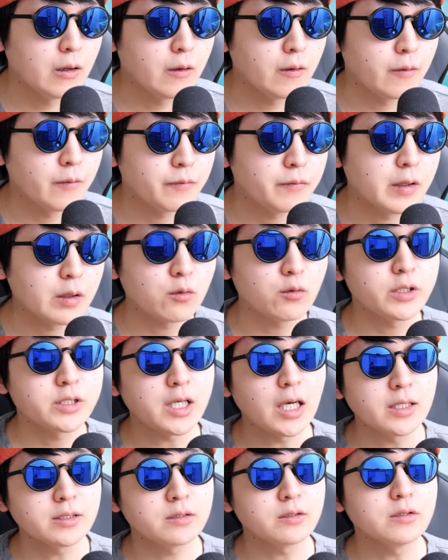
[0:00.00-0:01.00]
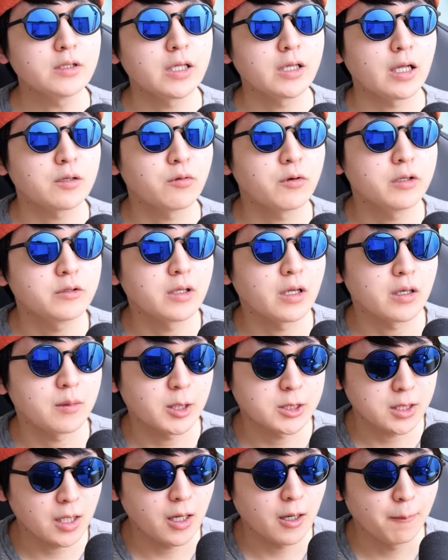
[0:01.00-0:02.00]
でこれ算数で例えるならば
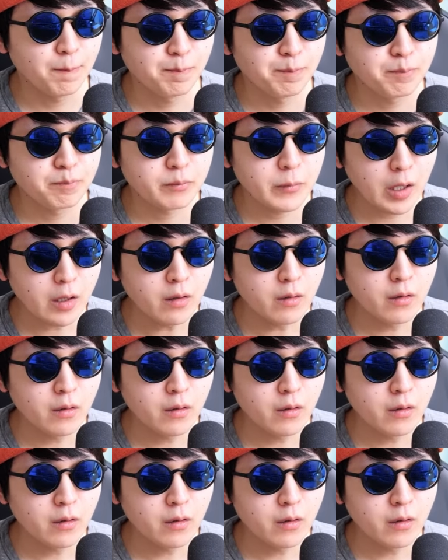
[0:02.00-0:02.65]
さね